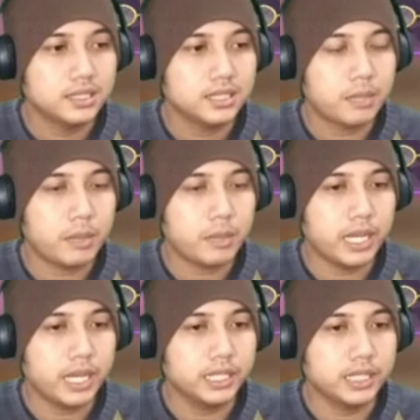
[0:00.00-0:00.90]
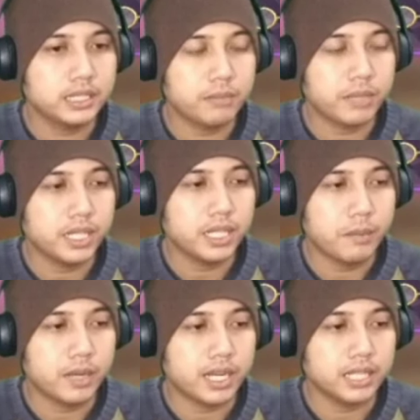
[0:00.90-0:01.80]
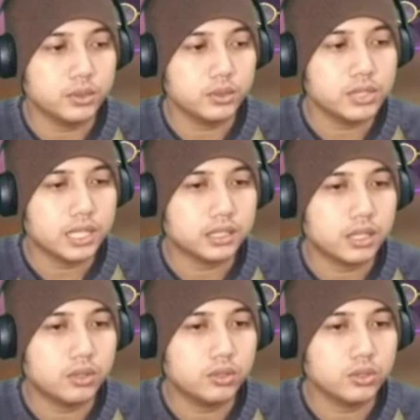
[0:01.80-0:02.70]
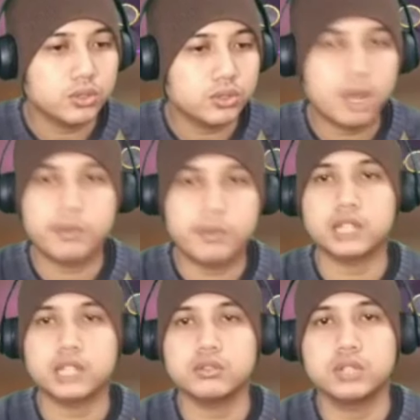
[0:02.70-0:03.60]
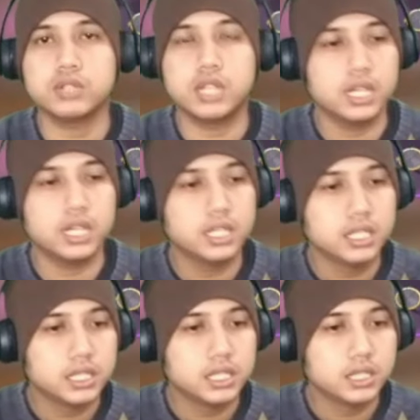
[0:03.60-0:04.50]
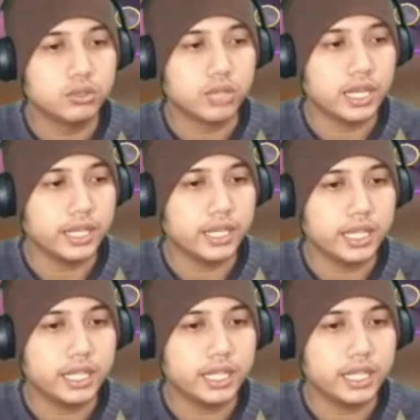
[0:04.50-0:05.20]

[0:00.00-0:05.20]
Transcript: apakah ini sampai ke 800 atau justru 800 juga ngurang ya?